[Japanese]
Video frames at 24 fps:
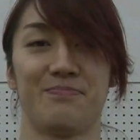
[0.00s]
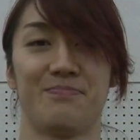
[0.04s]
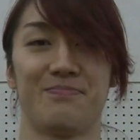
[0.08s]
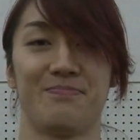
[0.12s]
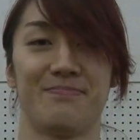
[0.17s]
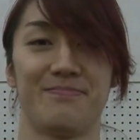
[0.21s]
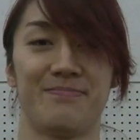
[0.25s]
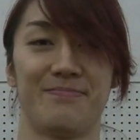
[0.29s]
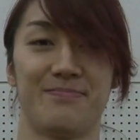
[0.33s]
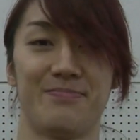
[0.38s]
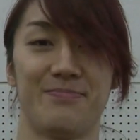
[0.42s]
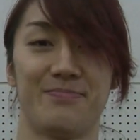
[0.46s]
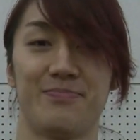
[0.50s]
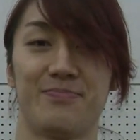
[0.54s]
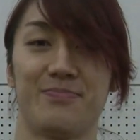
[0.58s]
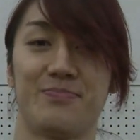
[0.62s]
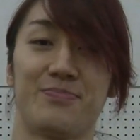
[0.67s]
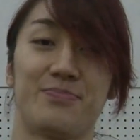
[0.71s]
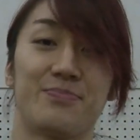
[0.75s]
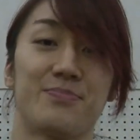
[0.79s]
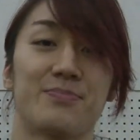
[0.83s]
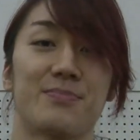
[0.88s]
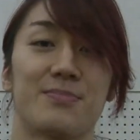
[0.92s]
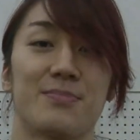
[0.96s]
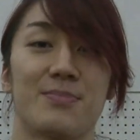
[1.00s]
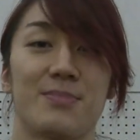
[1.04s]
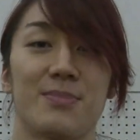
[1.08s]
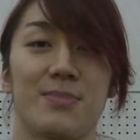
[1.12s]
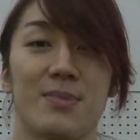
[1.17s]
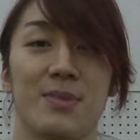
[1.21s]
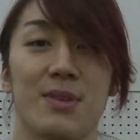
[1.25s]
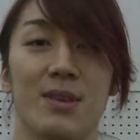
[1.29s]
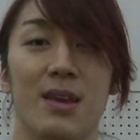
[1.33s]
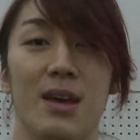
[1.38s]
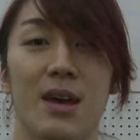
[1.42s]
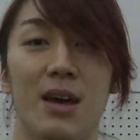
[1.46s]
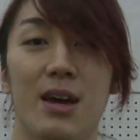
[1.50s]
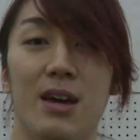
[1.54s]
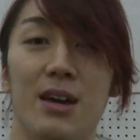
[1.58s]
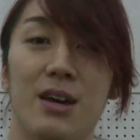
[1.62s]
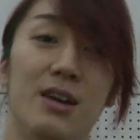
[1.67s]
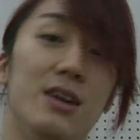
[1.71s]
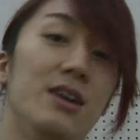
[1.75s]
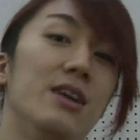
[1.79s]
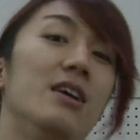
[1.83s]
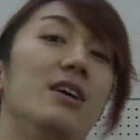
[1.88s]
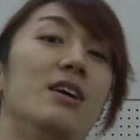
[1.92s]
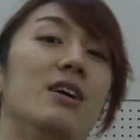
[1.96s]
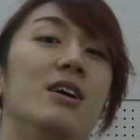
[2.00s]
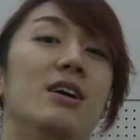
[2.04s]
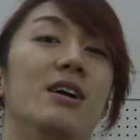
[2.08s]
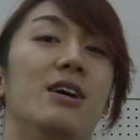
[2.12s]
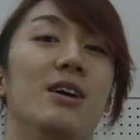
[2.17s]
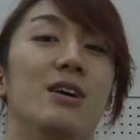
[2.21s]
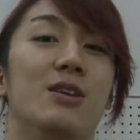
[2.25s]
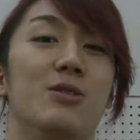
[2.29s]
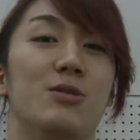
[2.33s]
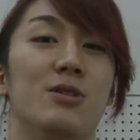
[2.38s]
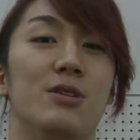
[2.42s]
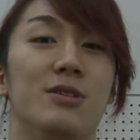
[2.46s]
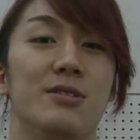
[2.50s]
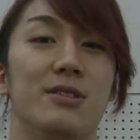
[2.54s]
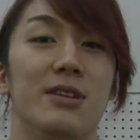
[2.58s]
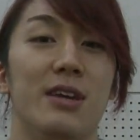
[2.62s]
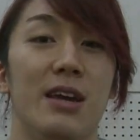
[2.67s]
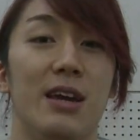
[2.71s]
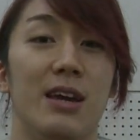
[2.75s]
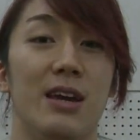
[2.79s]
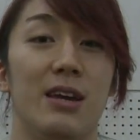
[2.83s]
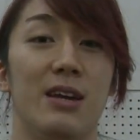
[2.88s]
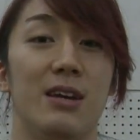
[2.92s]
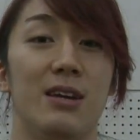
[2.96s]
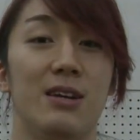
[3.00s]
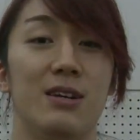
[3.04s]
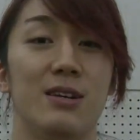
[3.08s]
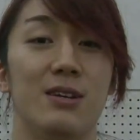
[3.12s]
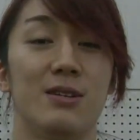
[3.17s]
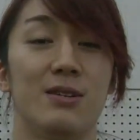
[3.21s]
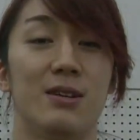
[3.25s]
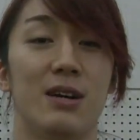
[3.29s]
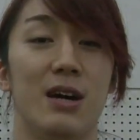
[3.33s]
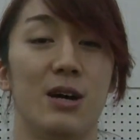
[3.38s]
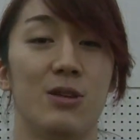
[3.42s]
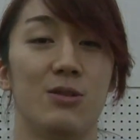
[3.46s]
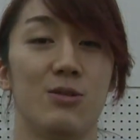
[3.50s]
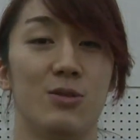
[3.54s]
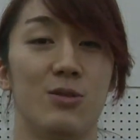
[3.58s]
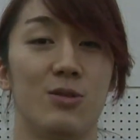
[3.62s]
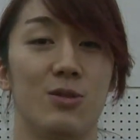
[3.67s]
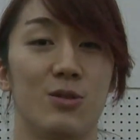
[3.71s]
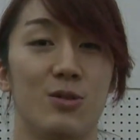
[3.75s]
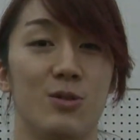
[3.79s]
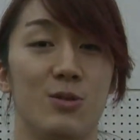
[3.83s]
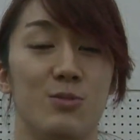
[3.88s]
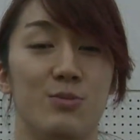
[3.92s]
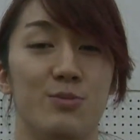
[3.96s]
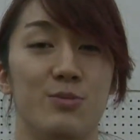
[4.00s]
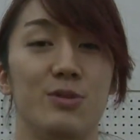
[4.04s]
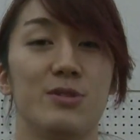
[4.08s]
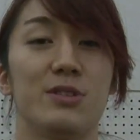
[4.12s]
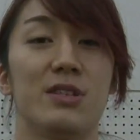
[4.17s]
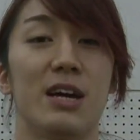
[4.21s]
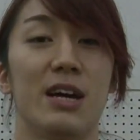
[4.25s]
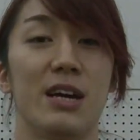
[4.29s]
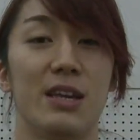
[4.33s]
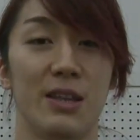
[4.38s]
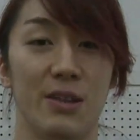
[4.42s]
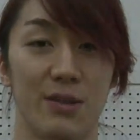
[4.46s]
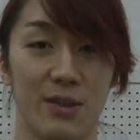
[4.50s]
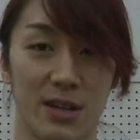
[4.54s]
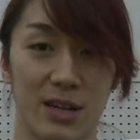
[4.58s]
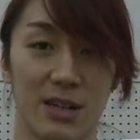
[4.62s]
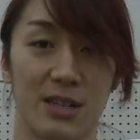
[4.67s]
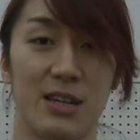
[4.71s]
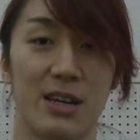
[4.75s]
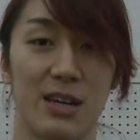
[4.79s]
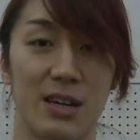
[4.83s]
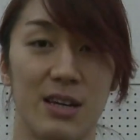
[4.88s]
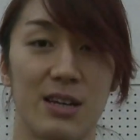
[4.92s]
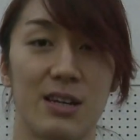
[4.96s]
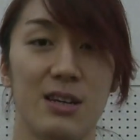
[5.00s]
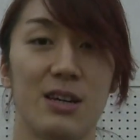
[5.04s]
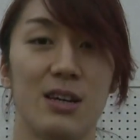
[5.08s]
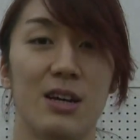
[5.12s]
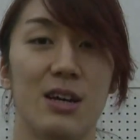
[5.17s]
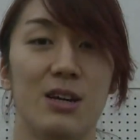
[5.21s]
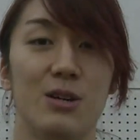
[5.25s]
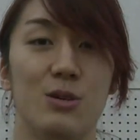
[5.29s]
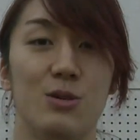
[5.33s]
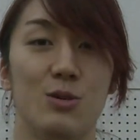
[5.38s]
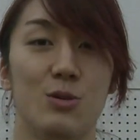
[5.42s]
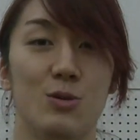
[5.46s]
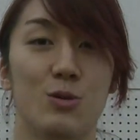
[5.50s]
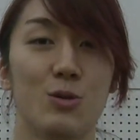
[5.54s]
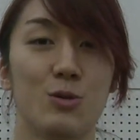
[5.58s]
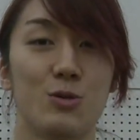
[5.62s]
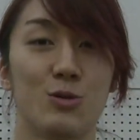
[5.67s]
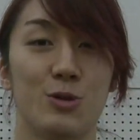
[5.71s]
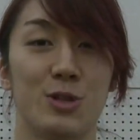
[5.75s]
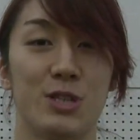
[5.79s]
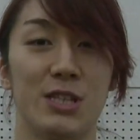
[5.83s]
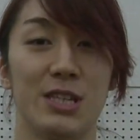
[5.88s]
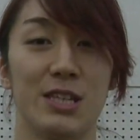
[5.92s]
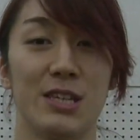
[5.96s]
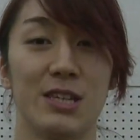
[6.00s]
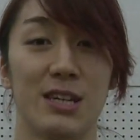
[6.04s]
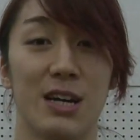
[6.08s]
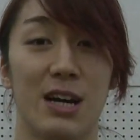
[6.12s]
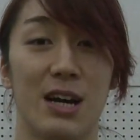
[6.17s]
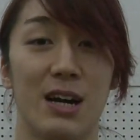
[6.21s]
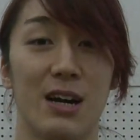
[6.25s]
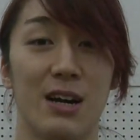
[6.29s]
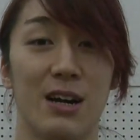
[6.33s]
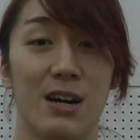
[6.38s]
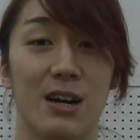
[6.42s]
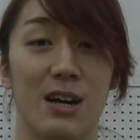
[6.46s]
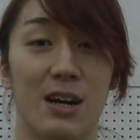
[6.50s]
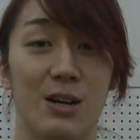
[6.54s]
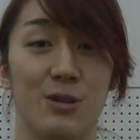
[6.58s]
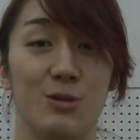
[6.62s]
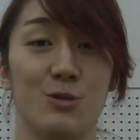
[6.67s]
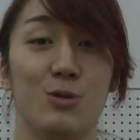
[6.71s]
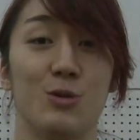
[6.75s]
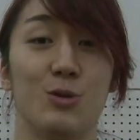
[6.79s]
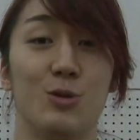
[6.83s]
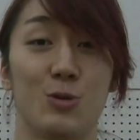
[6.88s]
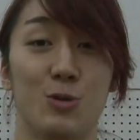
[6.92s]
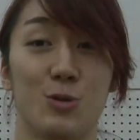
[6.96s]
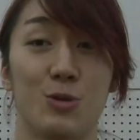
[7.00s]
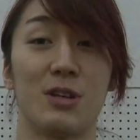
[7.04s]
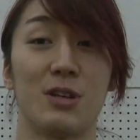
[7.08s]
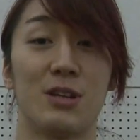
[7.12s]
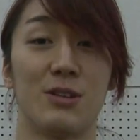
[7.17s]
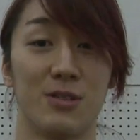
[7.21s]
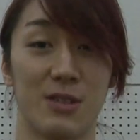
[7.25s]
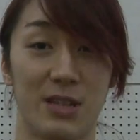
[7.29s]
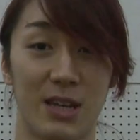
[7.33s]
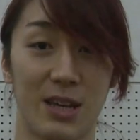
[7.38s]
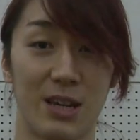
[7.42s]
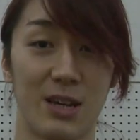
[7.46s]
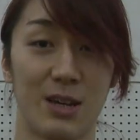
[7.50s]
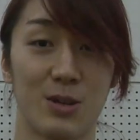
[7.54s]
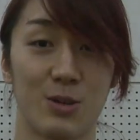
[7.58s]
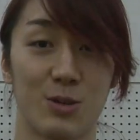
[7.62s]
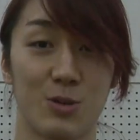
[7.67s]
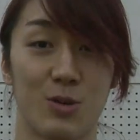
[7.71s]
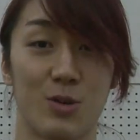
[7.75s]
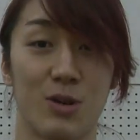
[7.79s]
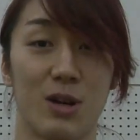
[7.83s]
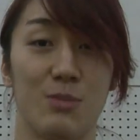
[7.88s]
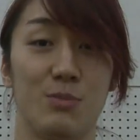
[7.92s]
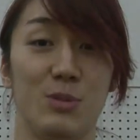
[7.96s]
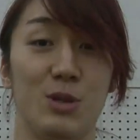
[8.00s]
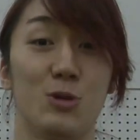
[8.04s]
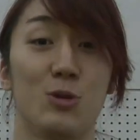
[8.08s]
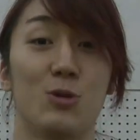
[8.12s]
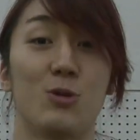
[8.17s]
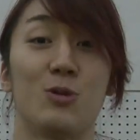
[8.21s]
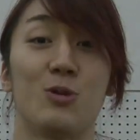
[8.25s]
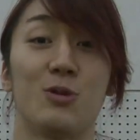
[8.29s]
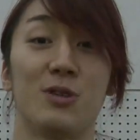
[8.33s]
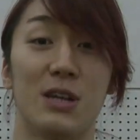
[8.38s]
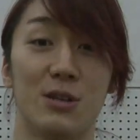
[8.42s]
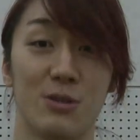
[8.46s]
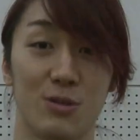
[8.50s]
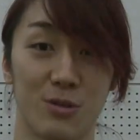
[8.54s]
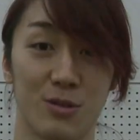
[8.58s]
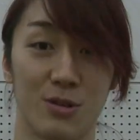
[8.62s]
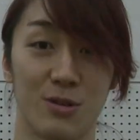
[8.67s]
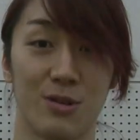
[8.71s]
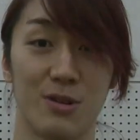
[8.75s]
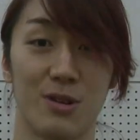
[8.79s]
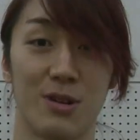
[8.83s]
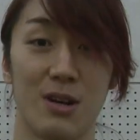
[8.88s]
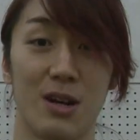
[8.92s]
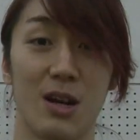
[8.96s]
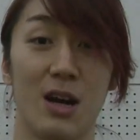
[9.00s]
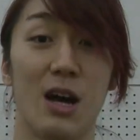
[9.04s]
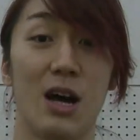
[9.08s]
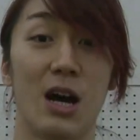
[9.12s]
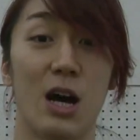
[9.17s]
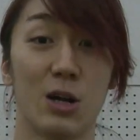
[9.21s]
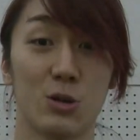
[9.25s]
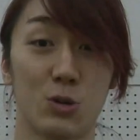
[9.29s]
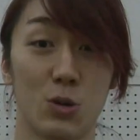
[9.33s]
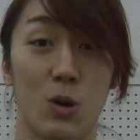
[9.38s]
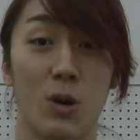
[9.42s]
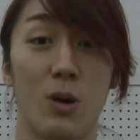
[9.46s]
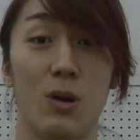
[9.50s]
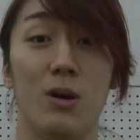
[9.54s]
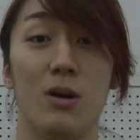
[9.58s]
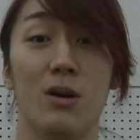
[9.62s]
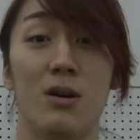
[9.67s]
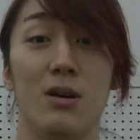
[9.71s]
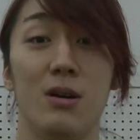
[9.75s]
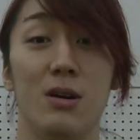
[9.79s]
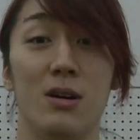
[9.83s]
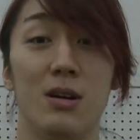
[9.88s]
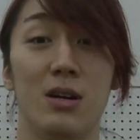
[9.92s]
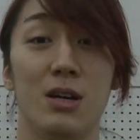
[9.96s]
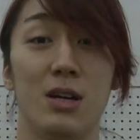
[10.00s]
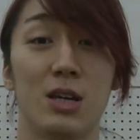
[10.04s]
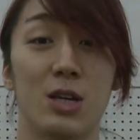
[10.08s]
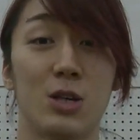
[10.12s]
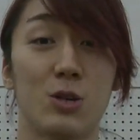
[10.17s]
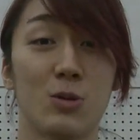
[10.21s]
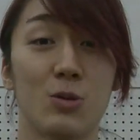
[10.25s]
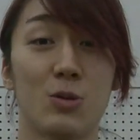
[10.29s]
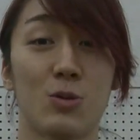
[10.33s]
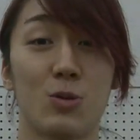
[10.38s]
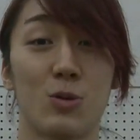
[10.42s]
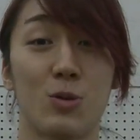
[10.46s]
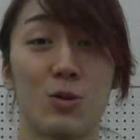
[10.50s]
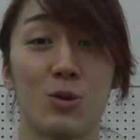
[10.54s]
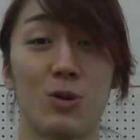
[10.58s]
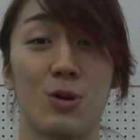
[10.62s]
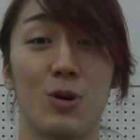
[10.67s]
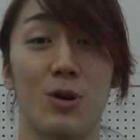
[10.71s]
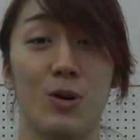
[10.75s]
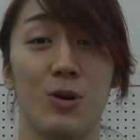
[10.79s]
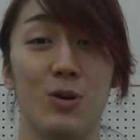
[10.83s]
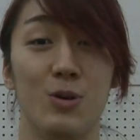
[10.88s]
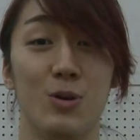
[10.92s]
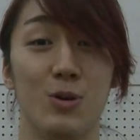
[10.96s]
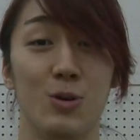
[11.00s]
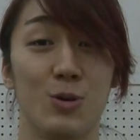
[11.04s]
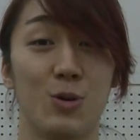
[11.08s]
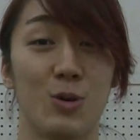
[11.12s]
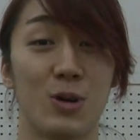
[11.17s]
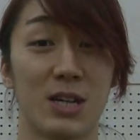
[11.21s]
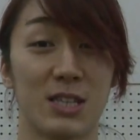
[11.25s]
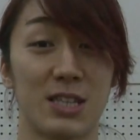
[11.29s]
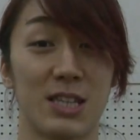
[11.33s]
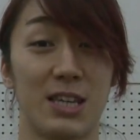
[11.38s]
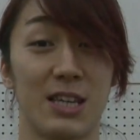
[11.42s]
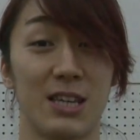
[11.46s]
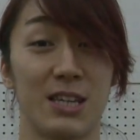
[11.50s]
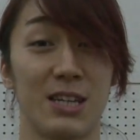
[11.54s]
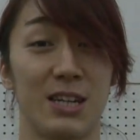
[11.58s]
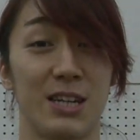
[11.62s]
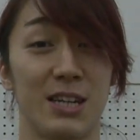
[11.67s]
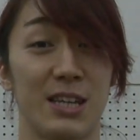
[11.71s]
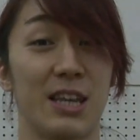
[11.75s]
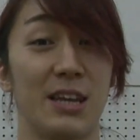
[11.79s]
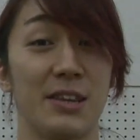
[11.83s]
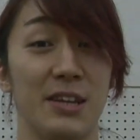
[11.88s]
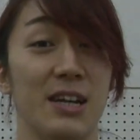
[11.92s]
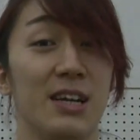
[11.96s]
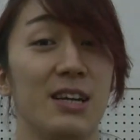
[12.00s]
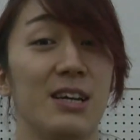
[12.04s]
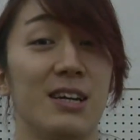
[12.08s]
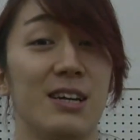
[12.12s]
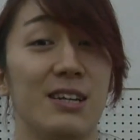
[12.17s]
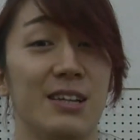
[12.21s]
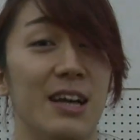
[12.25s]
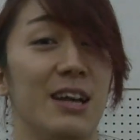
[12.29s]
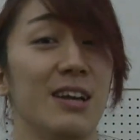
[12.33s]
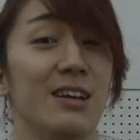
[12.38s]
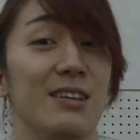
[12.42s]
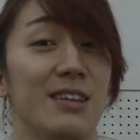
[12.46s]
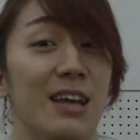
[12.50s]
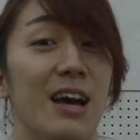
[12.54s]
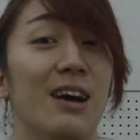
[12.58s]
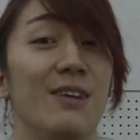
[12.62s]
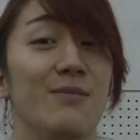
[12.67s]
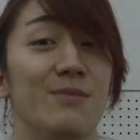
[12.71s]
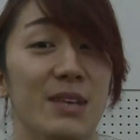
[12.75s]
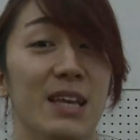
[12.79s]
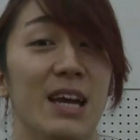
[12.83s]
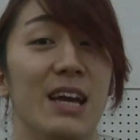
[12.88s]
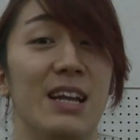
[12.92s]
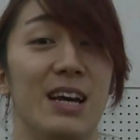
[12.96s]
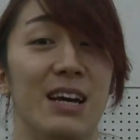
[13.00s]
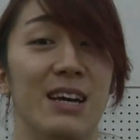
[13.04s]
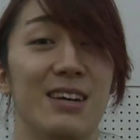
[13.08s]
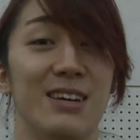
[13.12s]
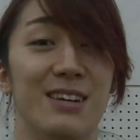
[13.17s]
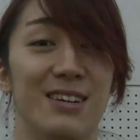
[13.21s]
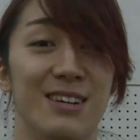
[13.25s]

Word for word: えー、その心はえー、っとですねあの舞台の中で動くシーンがあるというなのでそこが見どころなのとあと人の心を動かせれたなだだみたいな